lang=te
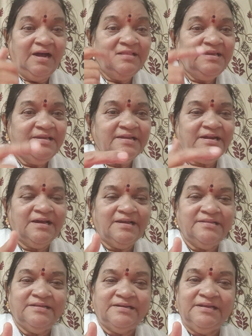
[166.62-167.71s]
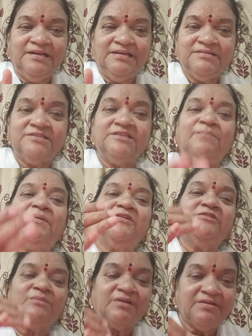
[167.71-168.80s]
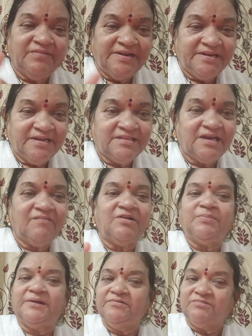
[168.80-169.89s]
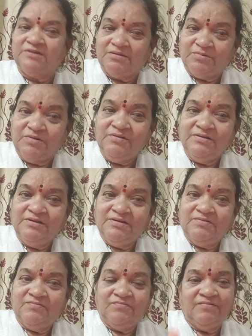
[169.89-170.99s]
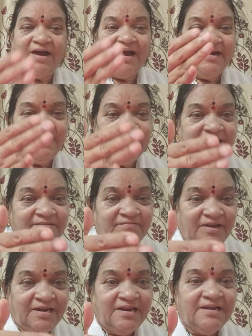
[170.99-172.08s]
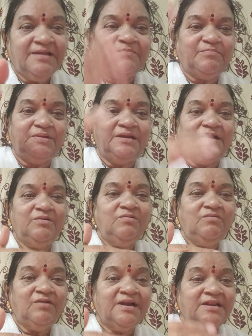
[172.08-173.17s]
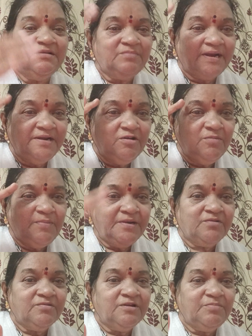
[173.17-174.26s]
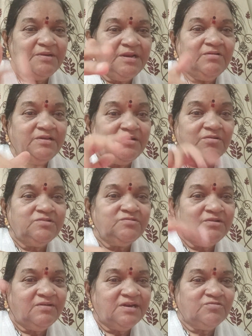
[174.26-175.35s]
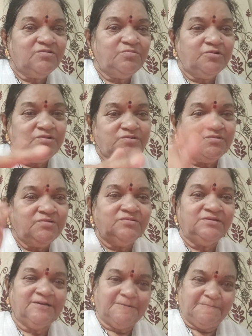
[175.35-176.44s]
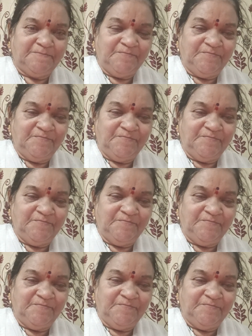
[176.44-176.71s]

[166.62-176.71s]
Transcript: అది ఇక్కడ ఏంటంటే చిన్నప్పటి నుంచి మనం వేటికైతే అలవాటు పడి ఉంటామో వాటి వల్లనే పిల్లలు వాటిని మైండ్లో పెట్టుకునే పిల్లలు ఈరోజు ఉన్న వాటితో పోల్చుకుంటూ ఉంటారు